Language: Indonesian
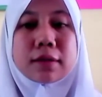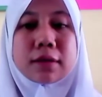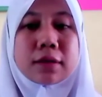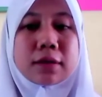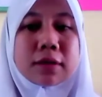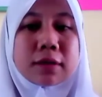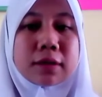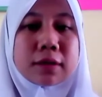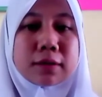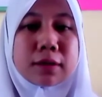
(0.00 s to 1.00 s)

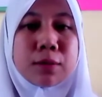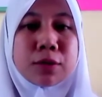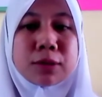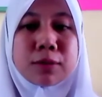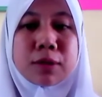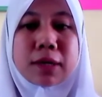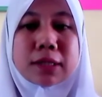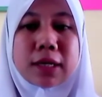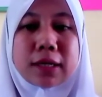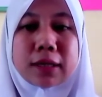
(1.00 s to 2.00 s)
Eh, namun sebelum
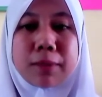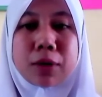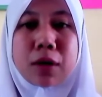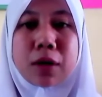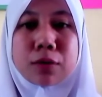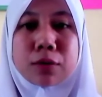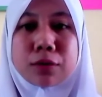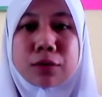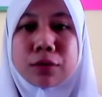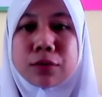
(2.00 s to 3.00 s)
belajar kita berdoa
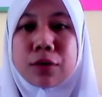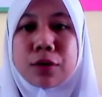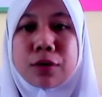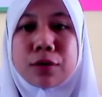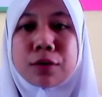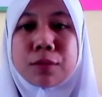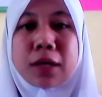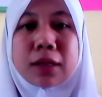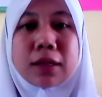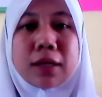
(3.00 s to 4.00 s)
dulu.
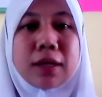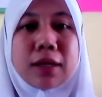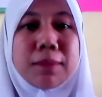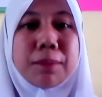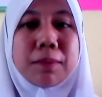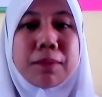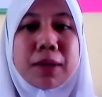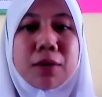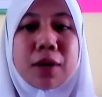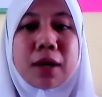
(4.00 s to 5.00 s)
Nurmiati
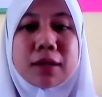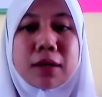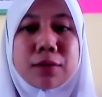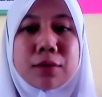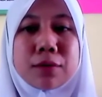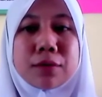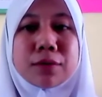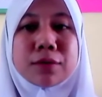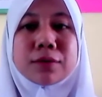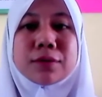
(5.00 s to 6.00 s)
pimpin doanya dulu.